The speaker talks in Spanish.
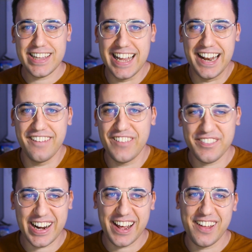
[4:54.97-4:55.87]
tiene
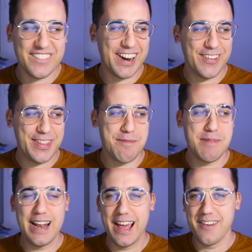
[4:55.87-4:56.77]
preparado para los
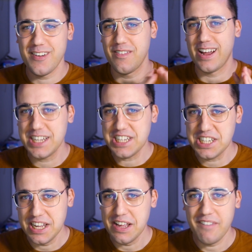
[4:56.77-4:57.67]
10.000. Es broma,
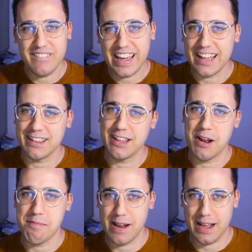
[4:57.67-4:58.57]
Rich. Me ha encantado
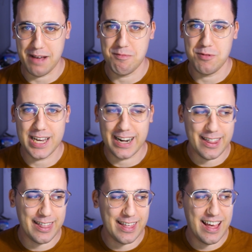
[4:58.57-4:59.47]
la placa, muchas
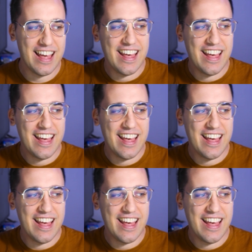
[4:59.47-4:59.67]
gracias